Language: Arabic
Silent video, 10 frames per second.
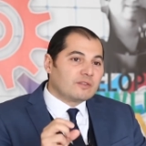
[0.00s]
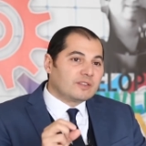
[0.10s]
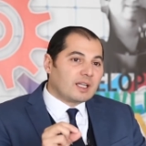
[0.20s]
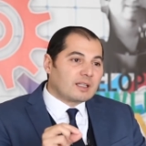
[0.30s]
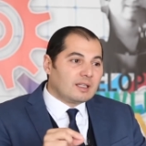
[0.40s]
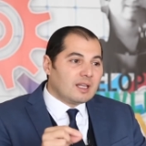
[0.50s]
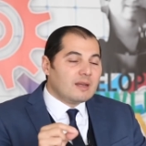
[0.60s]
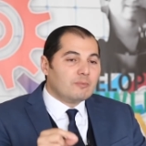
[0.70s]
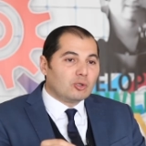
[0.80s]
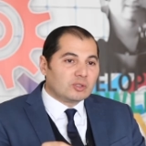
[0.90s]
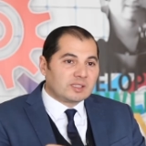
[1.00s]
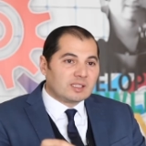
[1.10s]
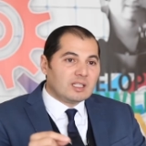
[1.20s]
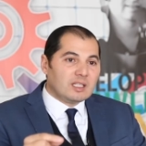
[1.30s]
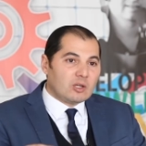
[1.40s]
في ذاك
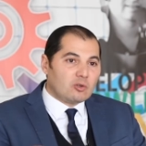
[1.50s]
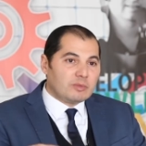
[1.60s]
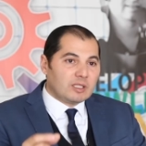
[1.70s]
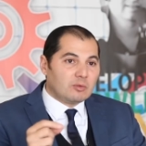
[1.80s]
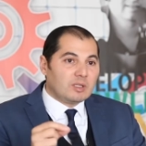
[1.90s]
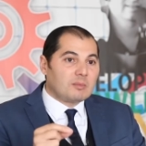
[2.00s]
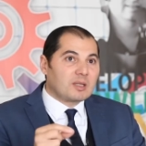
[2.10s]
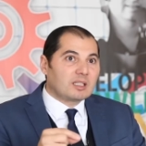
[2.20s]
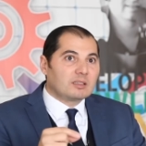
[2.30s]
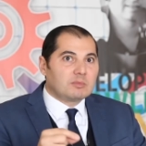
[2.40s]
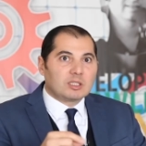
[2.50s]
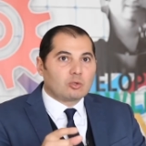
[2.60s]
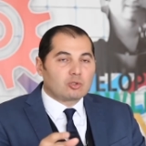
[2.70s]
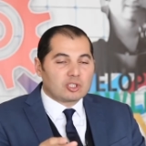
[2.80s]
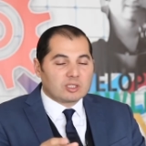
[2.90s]
البؤس اليومي ولا ما
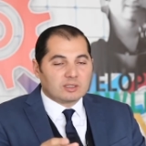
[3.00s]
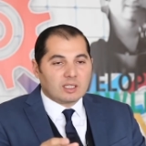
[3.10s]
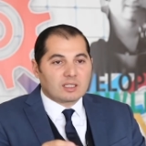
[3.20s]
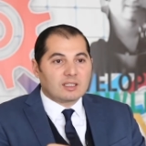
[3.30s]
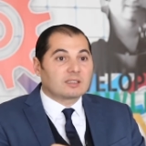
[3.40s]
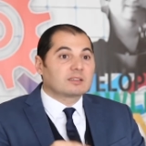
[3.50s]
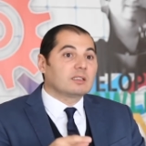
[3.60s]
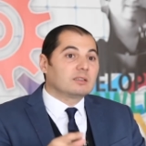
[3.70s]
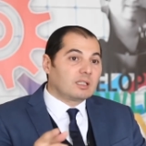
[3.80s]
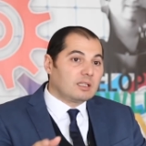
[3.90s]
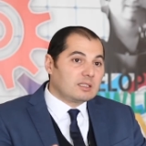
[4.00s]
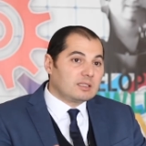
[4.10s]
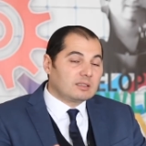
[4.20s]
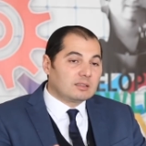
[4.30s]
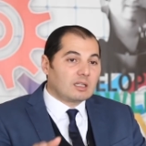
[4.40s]
ندخلش للدار نعطل الدخله
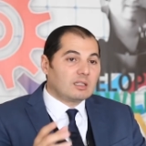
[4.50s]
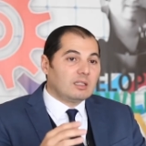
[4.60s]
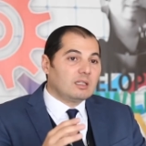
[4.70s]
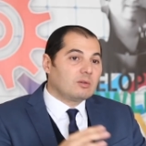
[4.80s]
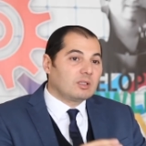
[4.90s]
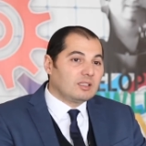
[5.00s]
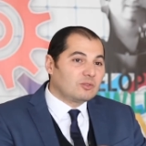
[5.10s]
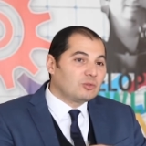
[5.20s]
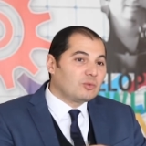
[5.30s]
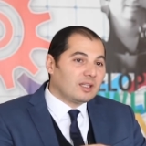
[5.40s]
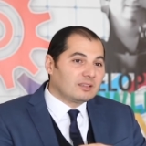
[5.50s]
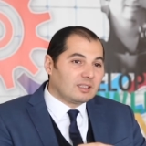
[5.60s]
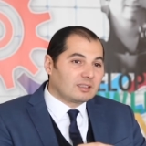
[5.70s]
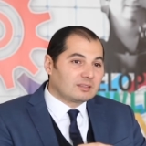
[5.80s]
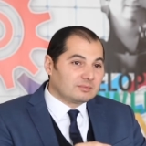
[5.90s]
ديال الدار لانه غادي يكون واحد
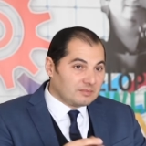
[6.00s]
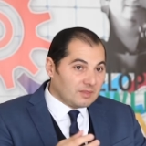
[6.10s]
الضغط